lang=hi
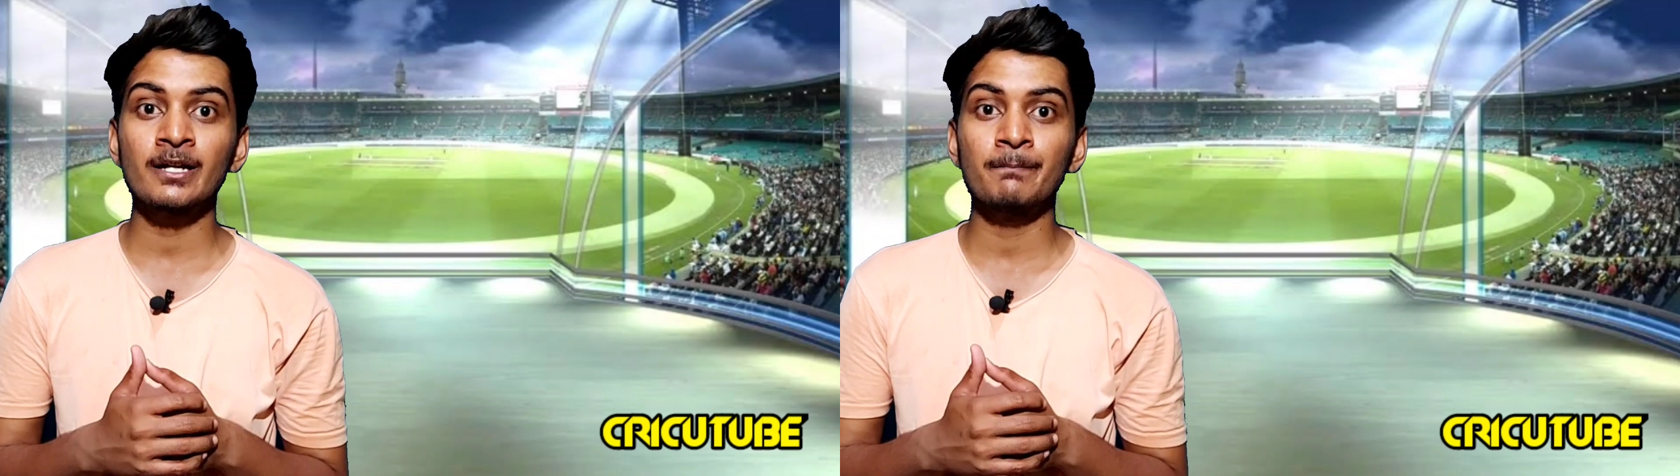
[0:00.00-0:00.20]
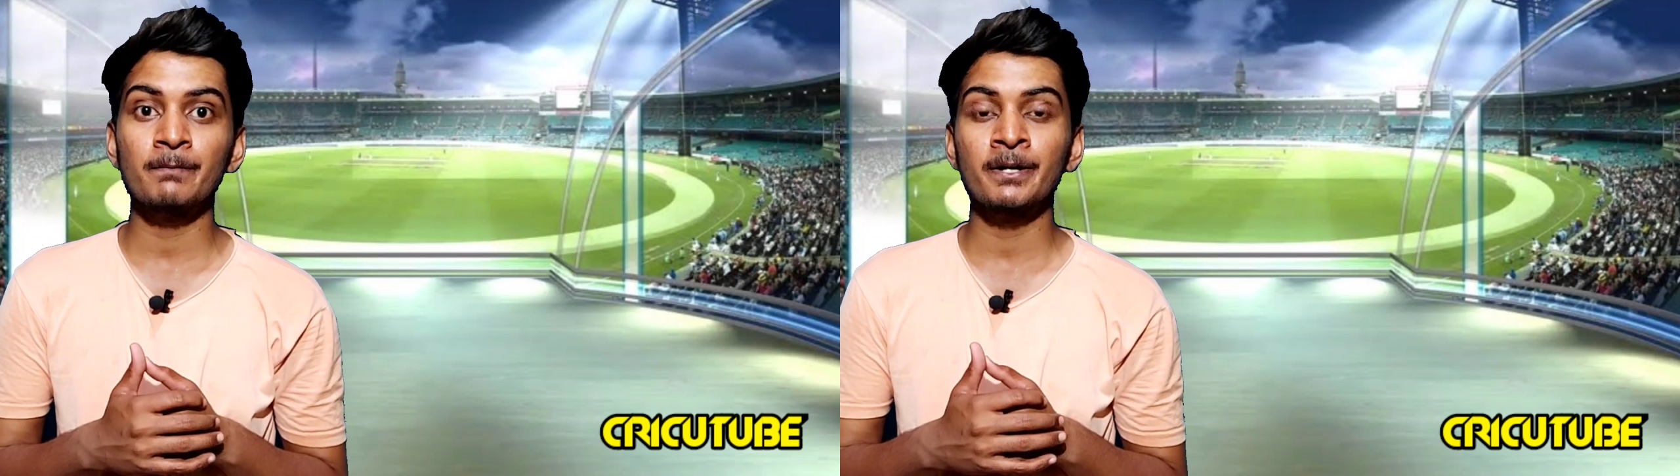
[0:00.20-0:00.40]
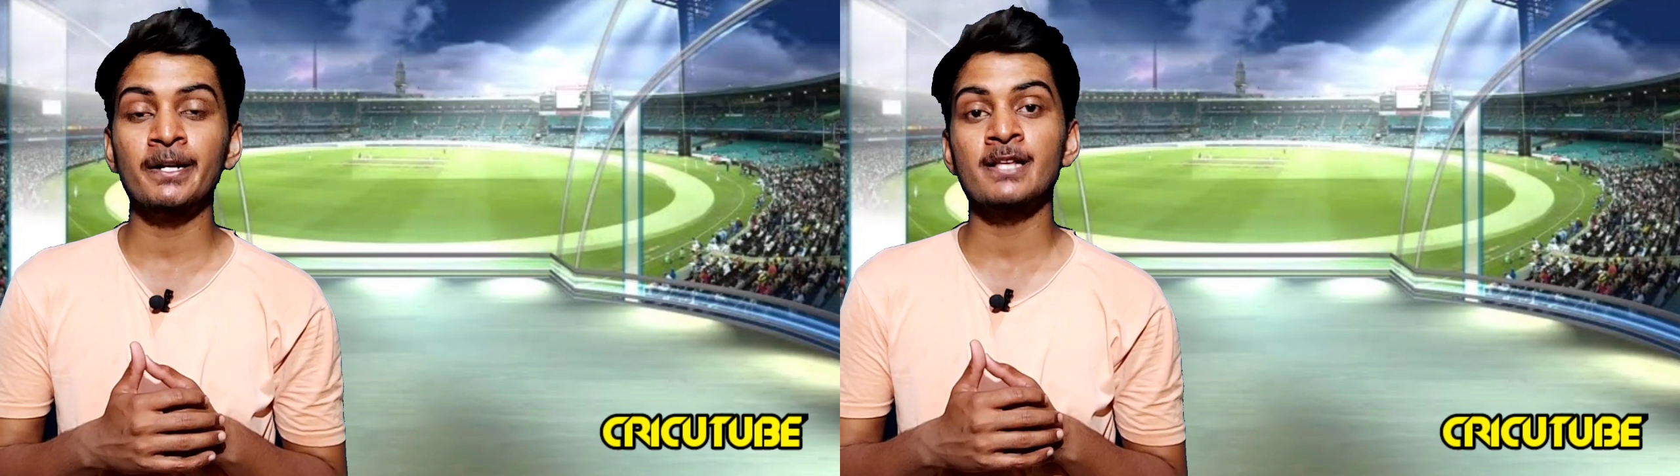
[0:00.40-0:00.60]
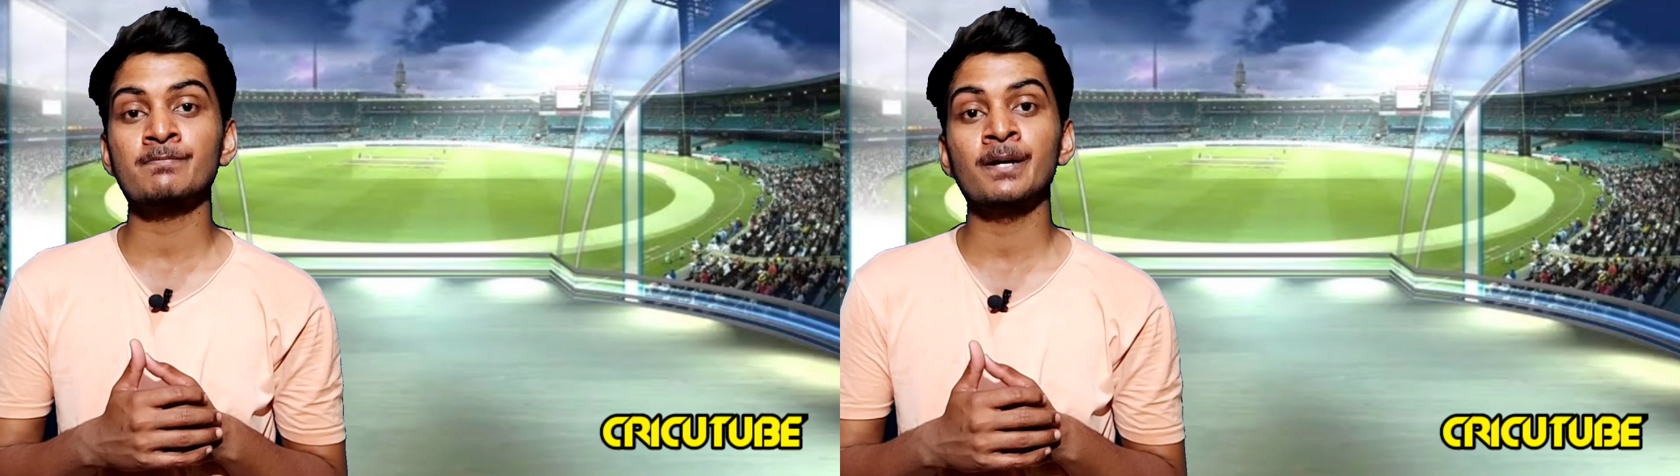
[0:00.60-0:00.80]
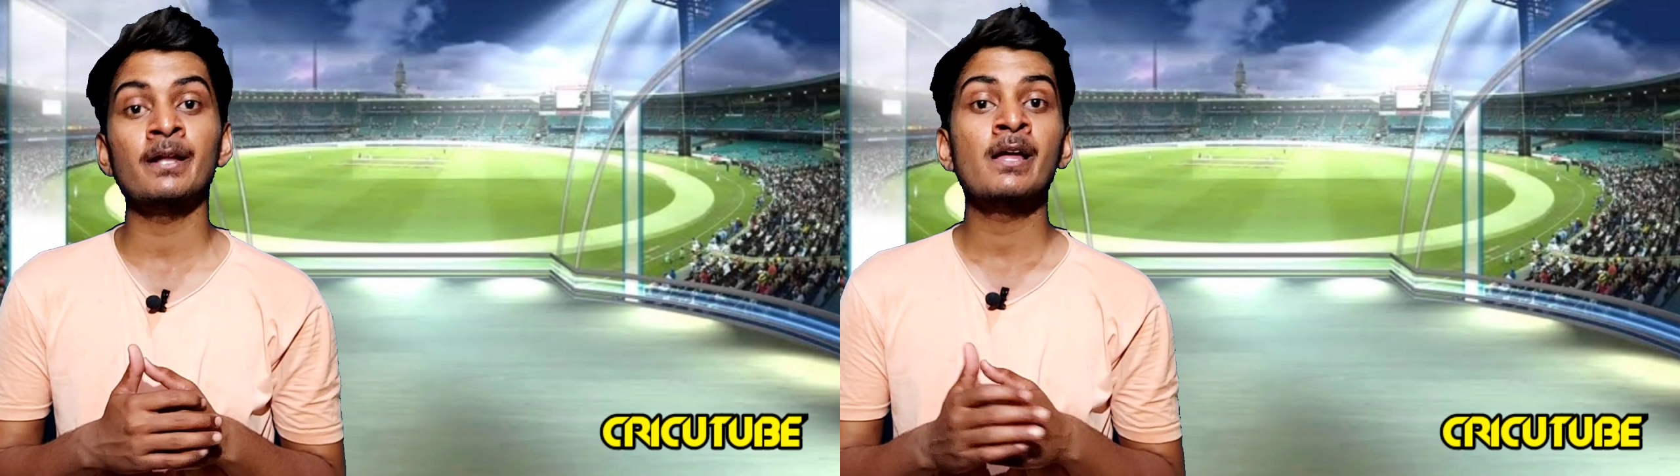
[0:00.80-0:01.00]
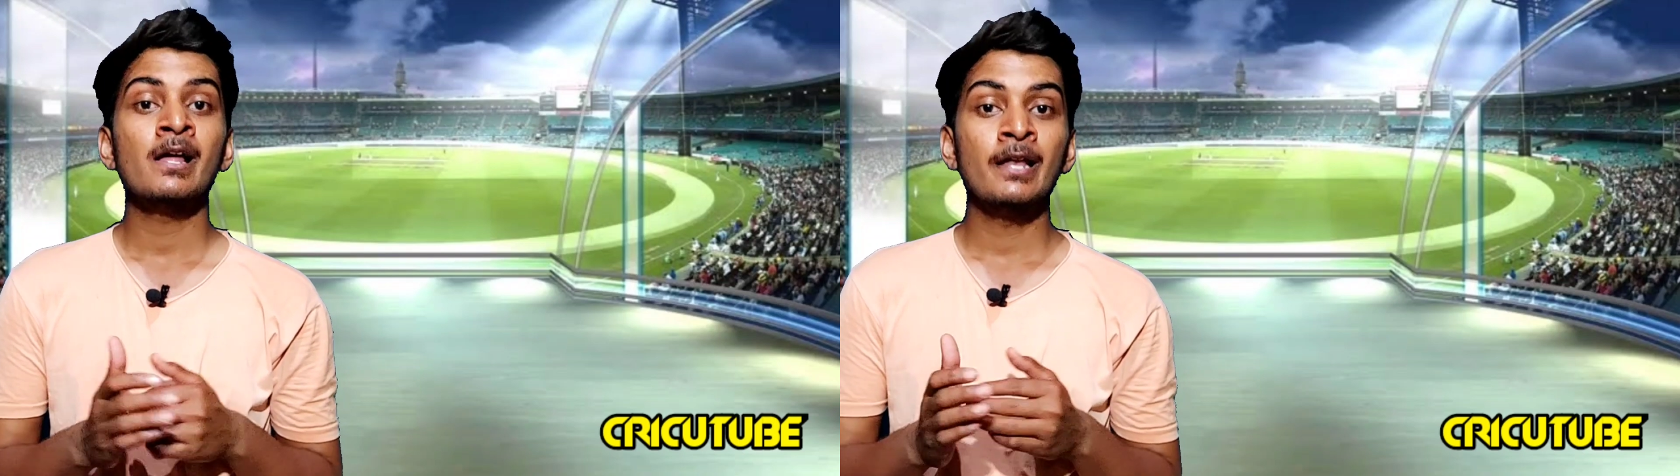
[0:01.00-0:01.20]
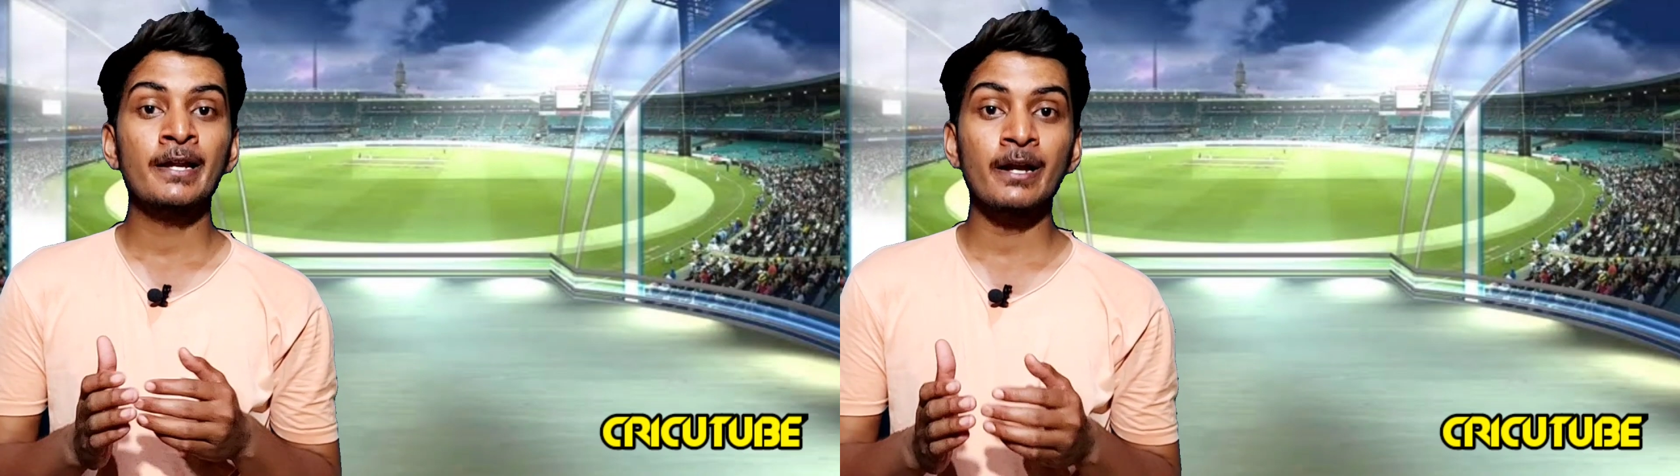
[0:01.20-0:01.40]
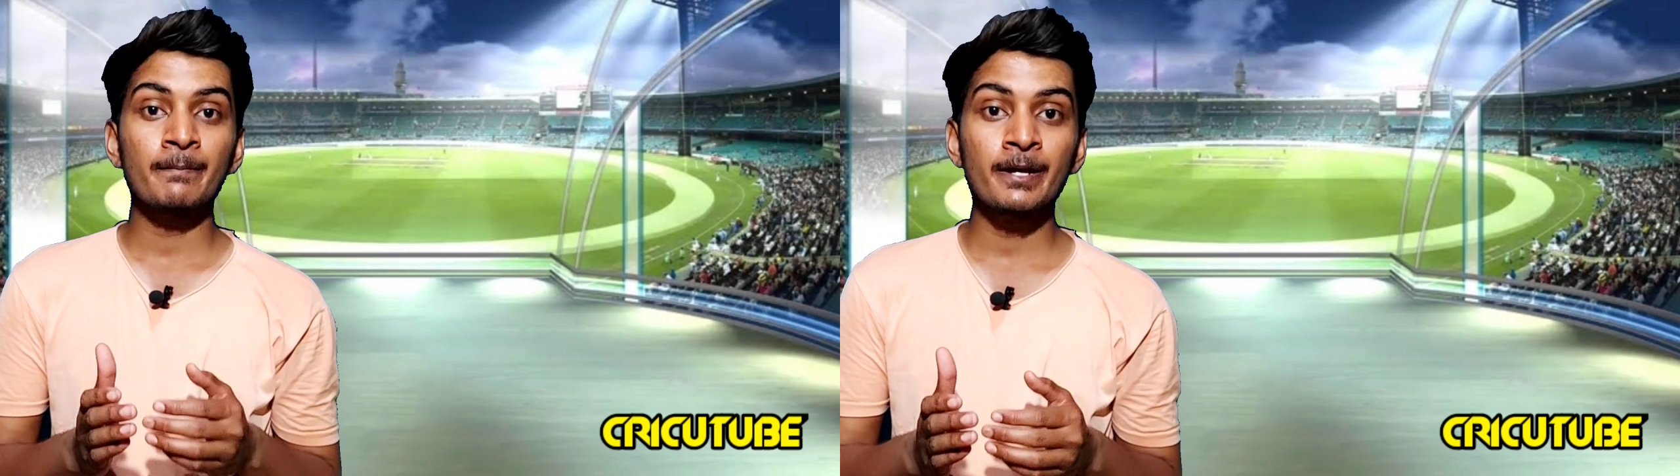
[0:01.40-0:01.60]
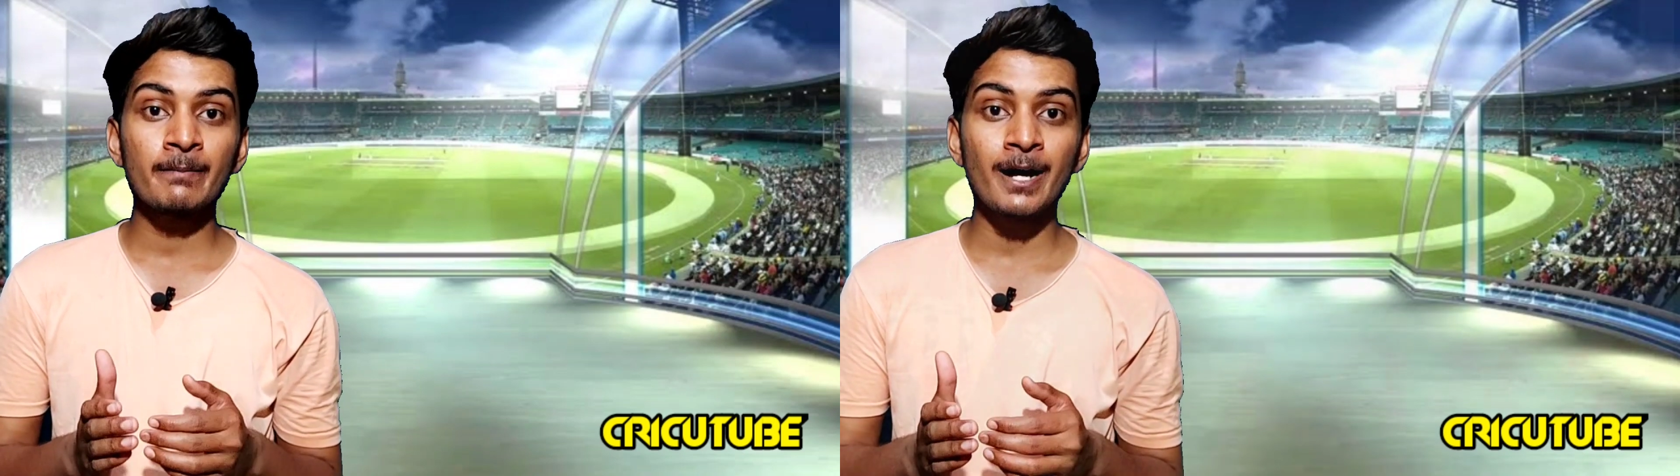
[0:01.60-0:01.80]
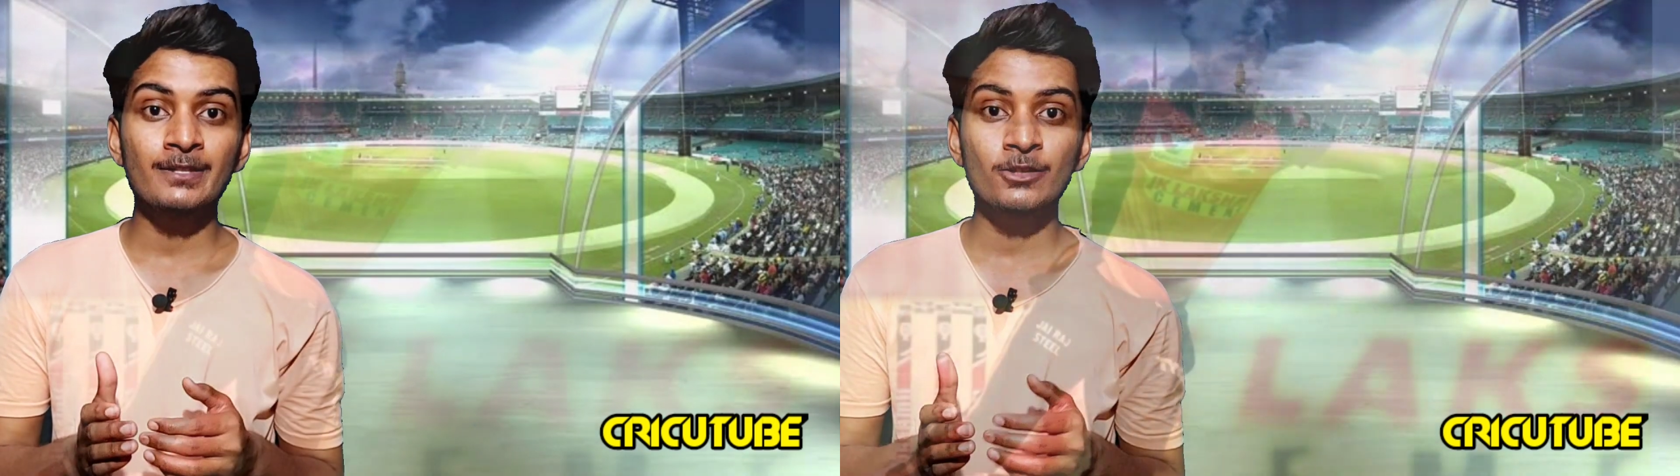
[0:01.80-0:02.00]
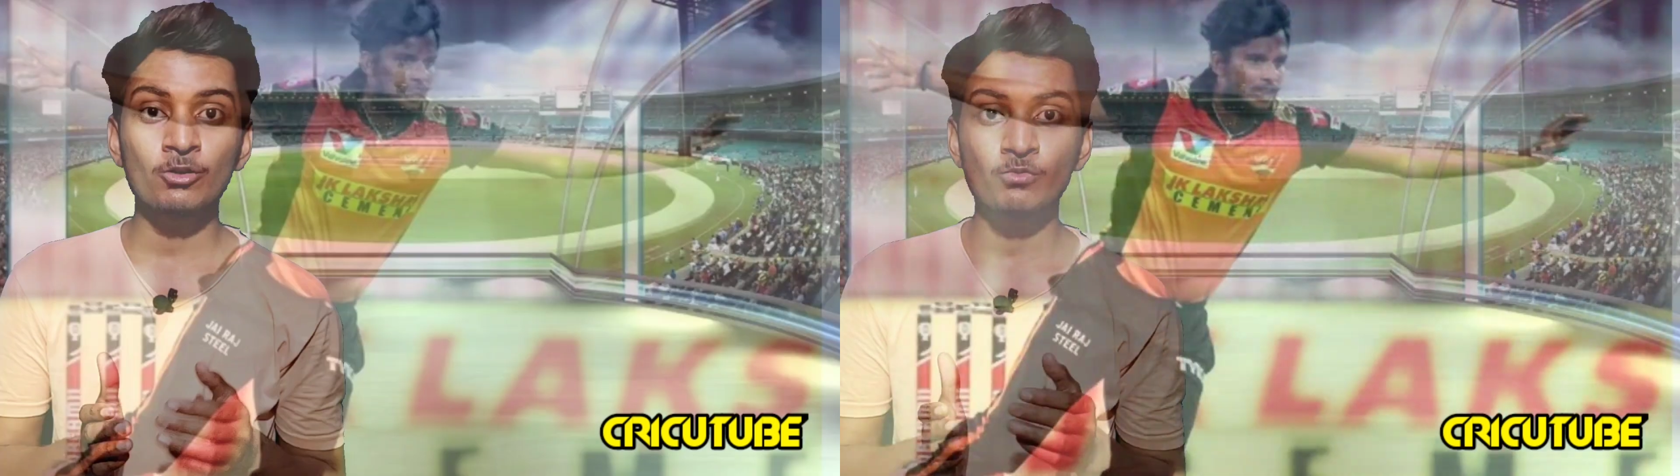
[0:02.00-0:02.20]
अपनी फिटनेस पर लेकिन अभी की बात करें तो